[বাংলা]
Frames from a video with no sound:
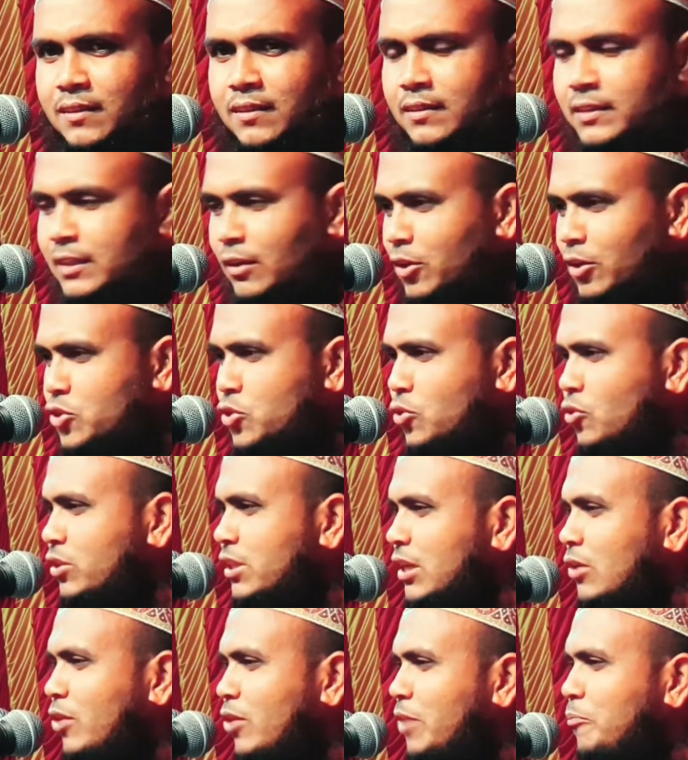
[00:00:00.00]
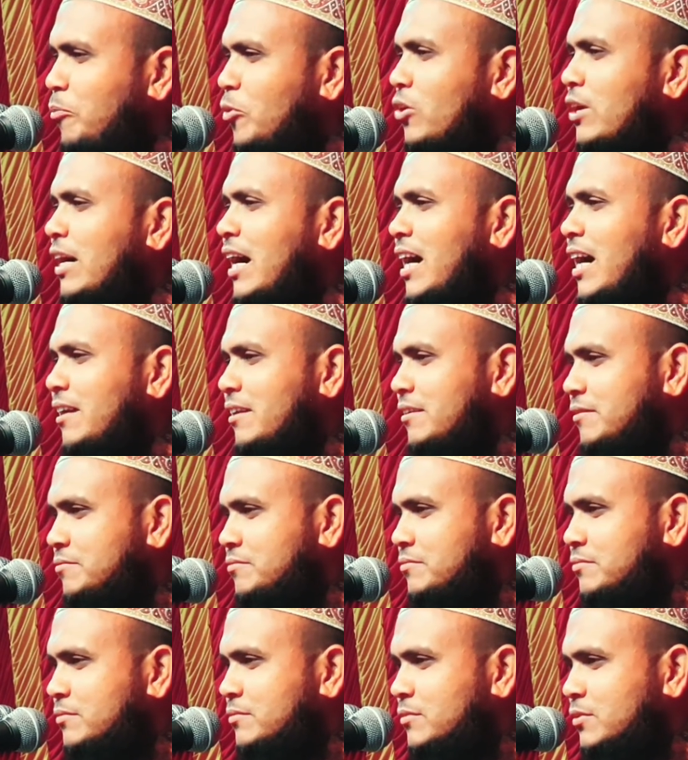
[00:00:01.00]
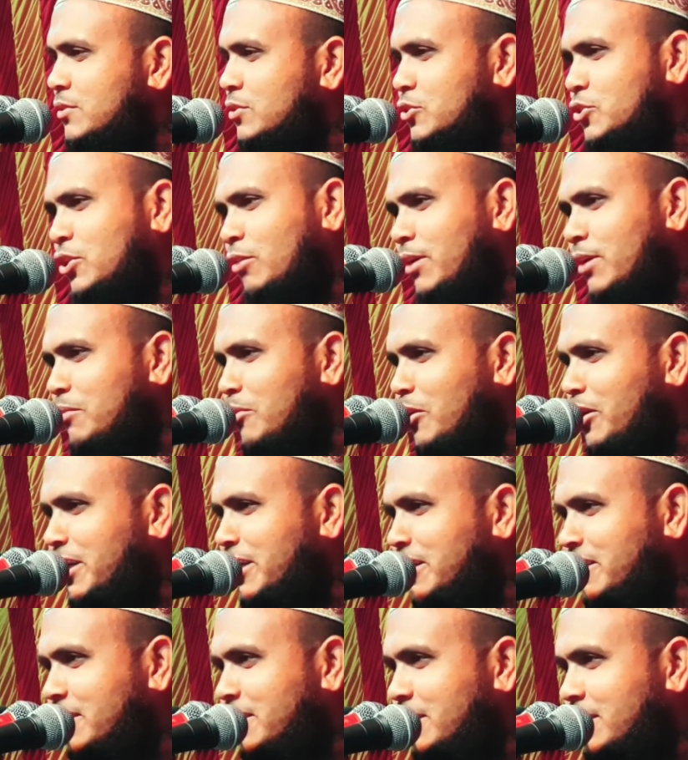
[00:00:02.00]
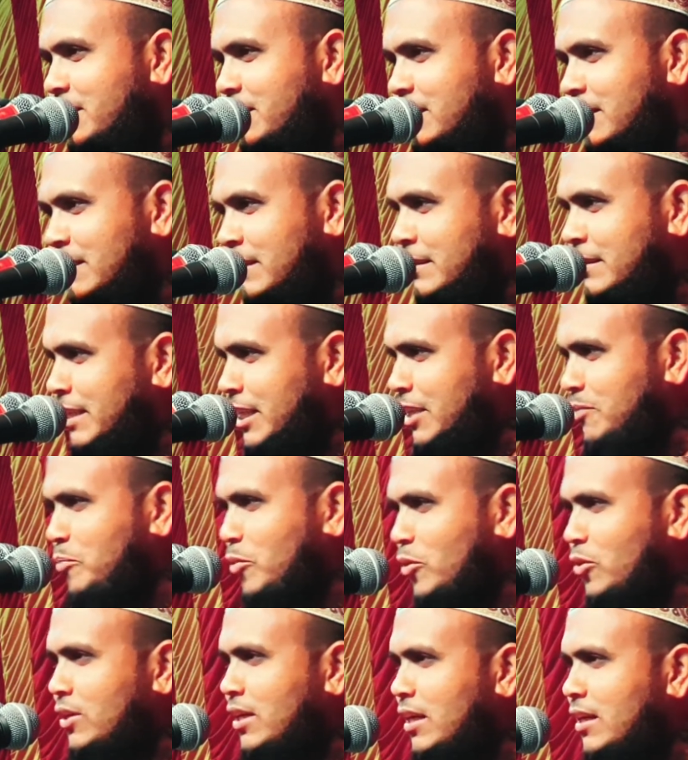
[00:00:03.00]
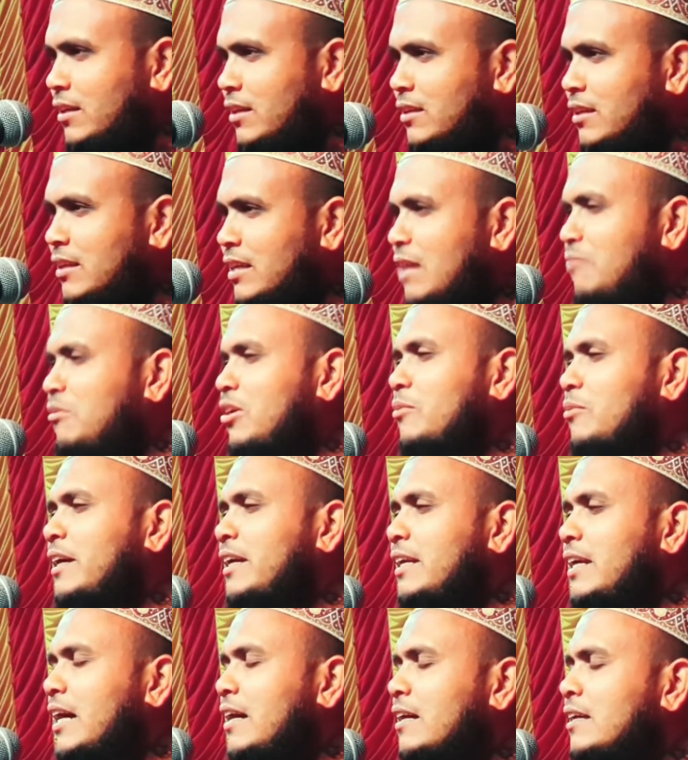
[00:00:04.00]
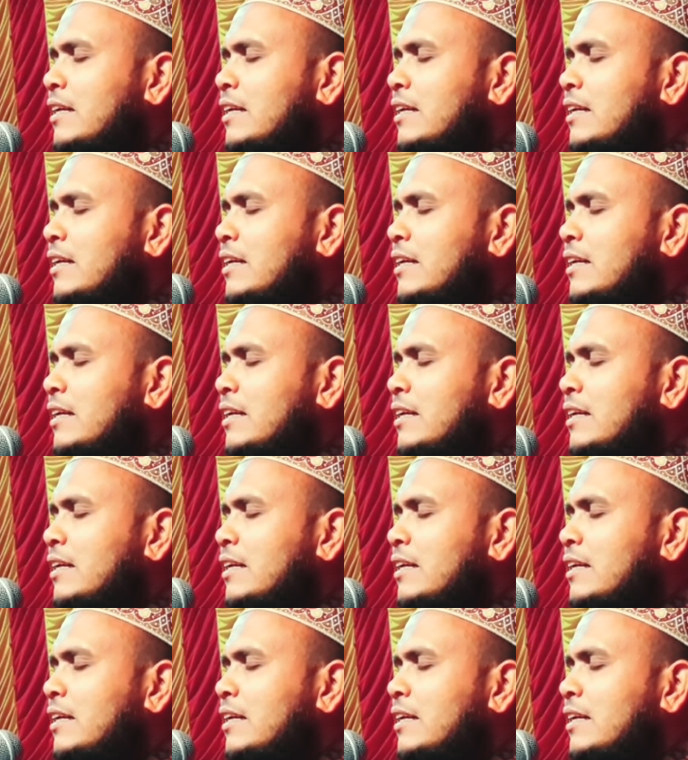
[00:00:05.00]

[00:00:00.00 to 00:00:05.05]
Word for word: তাহলে শ্রোতা কয় প্রকার সবাই বলেন তিন প্রকার আমার ভাইরা